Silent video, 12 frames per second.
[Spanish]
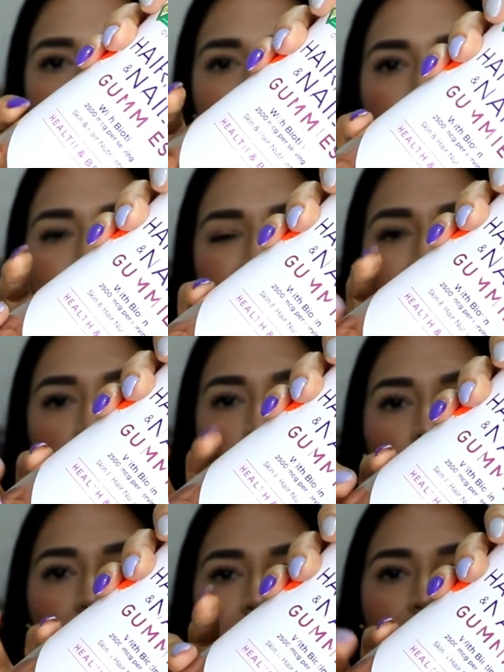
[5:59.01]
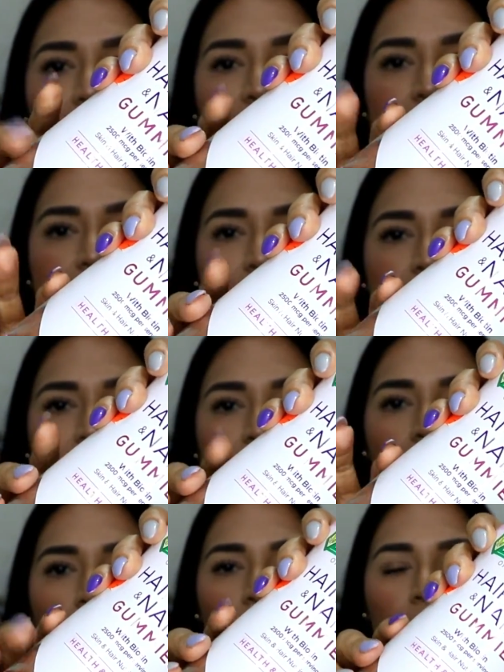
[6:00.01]
me empecé a tomar estas
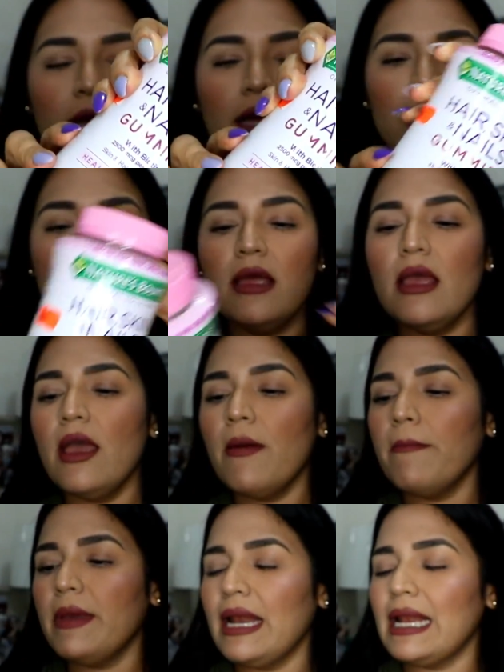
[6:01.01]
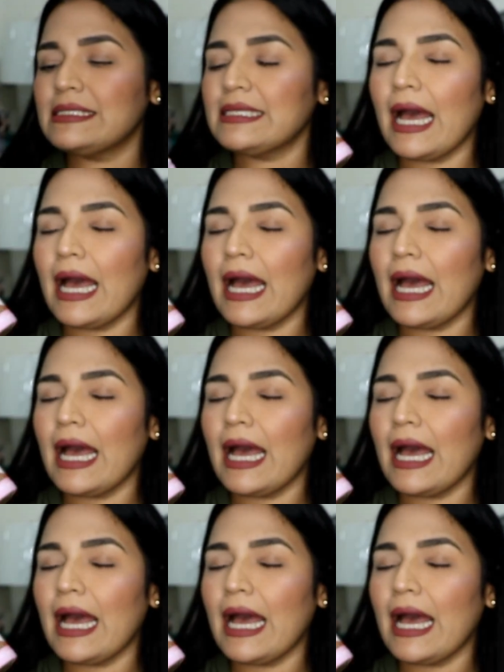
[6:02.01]
ahora. Me las